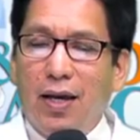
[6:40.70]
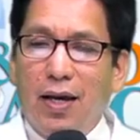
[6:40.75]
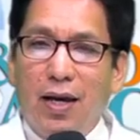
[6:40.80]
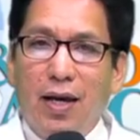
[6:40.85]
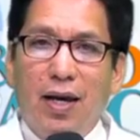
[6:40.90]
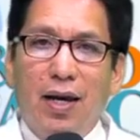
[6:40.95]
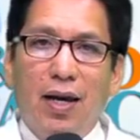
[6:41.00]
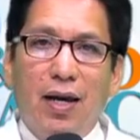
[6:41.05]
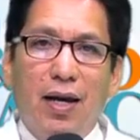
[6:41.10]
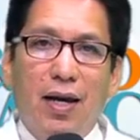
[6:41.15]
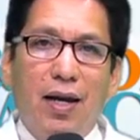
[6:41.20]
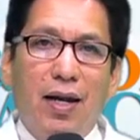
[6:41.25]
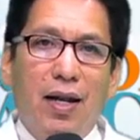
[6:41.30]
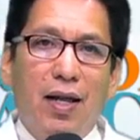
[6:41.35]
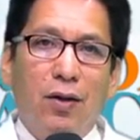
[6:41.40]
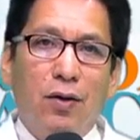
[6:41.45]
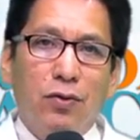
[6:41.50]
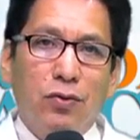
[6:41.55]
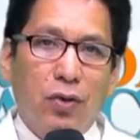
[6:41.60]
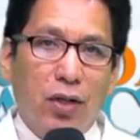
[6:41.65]
eh,
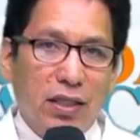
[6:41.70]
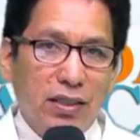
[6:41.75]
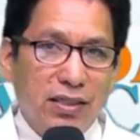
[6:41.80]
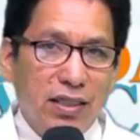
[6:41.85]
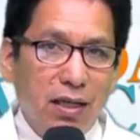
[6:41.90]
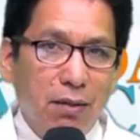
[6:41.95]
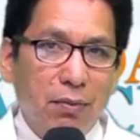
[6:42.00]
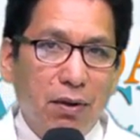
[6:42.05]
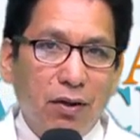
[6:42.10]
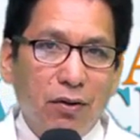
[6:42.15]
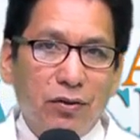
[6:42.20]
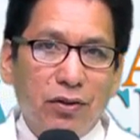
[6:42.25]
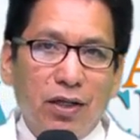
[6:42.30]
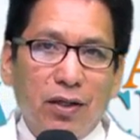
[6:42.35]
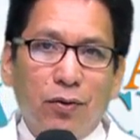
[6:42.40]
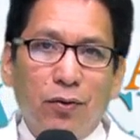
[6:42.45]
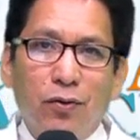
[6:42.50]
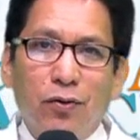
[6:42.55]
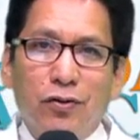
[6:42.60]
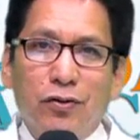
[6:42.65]
la doctora Silva no
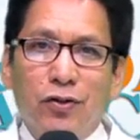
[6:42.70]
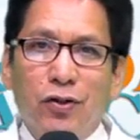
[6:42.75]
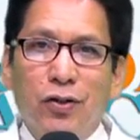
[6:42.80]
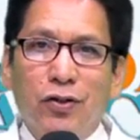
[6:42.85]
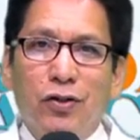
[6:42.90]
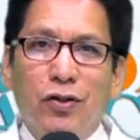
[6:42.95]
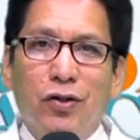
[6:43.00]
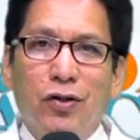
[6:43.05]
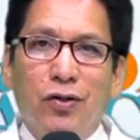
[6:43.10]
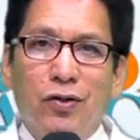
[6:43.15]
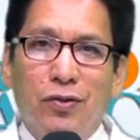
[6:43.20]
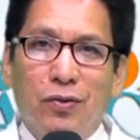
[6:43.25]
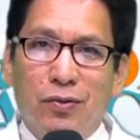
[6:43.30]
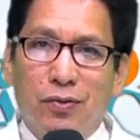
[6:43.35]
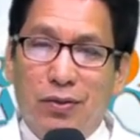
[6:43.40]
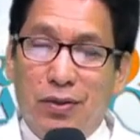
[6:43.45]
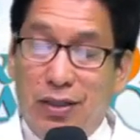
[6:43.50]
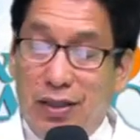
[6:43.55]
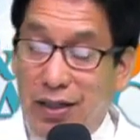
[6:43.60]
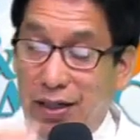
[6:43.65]
está con nosotros,
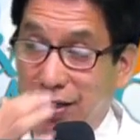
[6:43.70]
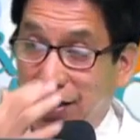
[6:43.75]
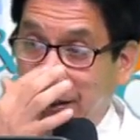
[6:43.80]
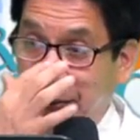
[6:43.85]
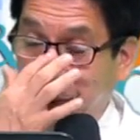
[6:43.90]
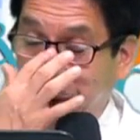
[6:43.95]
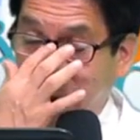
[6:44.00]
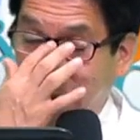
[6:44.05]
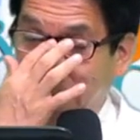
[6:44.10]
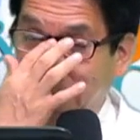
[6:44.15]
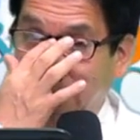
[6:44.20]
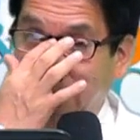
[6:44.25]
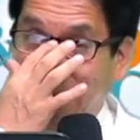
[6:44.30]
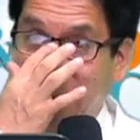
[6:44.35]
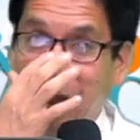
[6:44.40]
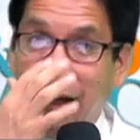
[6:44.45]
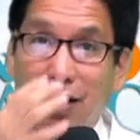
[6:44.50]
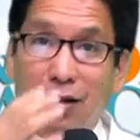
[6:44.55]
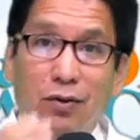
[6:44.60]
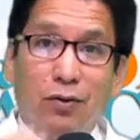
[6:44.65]
eh,
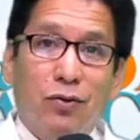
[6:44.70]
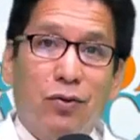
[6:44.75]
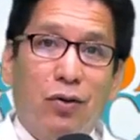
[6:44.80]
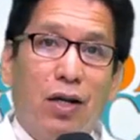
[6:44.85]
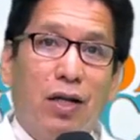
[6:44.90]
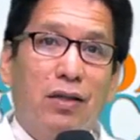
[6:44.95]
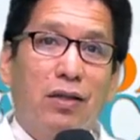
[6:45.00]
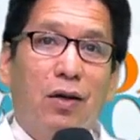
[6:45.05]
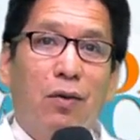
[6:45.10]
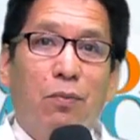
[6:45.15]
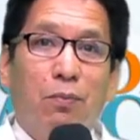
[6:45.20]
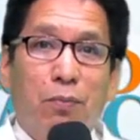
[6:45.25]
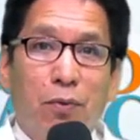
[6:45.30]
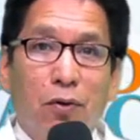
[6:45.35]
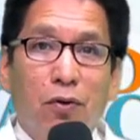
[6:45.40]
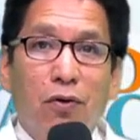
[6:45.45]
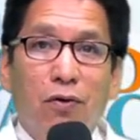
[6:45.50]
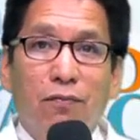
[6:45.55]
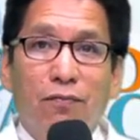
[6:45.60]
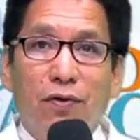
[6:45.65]
lastimosamente la doctora está un
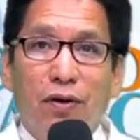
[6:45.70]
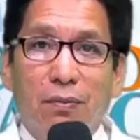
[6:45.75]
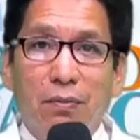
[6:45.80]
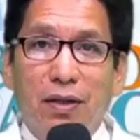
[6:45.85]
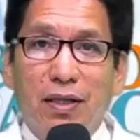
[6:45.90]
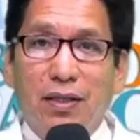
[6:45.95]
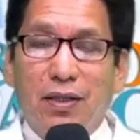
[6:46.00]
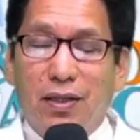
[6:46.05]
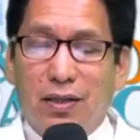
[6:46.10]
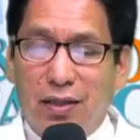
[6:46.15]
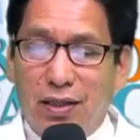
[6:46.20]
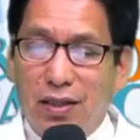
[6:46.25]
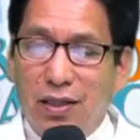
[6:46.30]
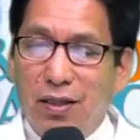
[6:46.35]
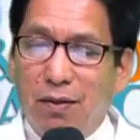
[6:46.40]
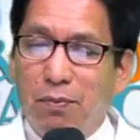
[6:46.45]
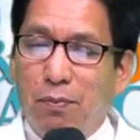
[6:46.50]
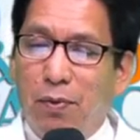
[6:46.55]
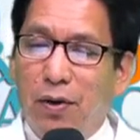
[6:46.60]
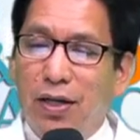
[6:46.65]
poco enfermita, está
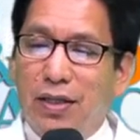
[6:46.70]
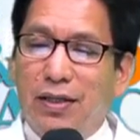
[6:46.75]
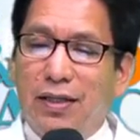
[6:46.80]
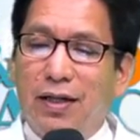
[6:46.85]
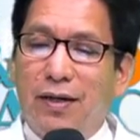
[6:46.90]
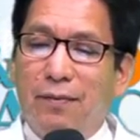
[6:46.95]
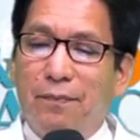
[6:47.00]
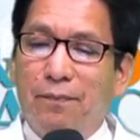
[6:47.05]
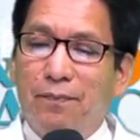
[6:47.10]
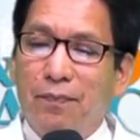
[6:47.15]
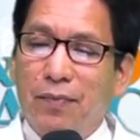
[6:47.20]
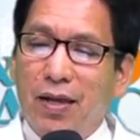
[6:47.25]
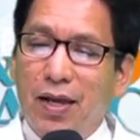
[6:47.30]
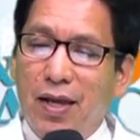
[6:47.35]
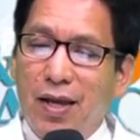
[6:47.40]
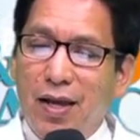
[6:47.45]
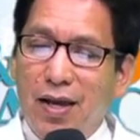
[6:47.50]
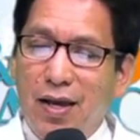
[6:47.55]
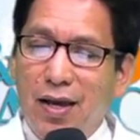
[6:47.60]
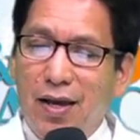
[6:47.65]
indispuesta,
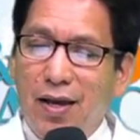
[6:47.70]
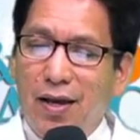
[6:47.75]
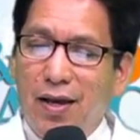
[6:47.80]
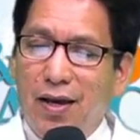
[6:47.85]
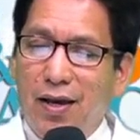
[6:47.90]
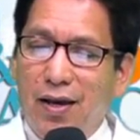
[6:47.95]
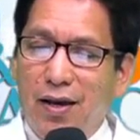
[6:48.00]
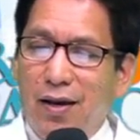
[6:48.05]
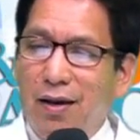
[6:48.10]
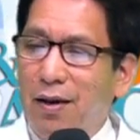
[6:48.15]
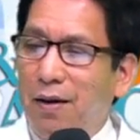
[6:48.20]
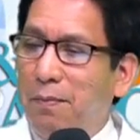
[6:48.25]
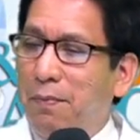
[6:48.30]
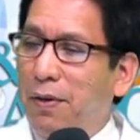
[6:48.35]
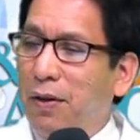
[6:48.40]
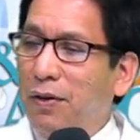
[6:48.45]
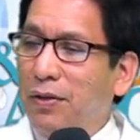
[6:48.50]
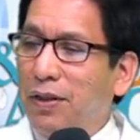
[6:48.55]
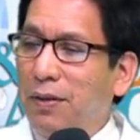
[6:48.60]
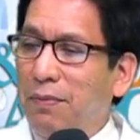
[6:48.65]

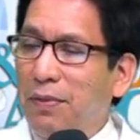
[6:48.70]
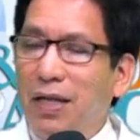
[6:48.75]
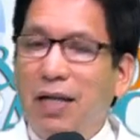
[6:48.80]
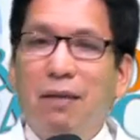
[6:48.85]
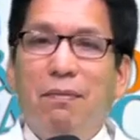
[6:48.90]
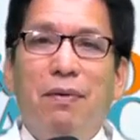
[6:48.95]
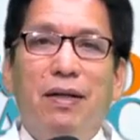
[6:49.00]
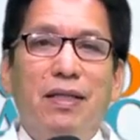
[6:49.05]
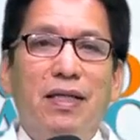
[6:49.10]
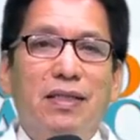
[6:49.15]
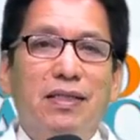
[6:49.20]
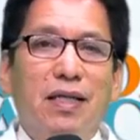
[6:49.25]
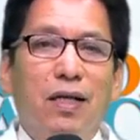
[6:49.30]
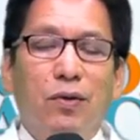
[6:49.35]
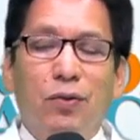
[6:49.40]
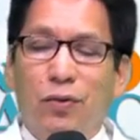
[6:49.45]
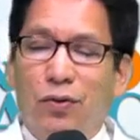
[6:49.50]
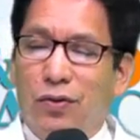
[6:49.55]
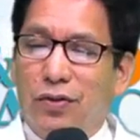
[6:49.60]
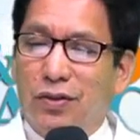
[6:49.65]
pero también les manda
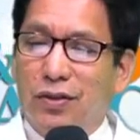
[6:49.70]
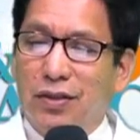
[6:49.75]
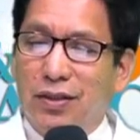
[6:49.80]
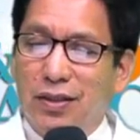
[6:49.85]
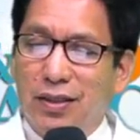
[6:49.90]
saludos.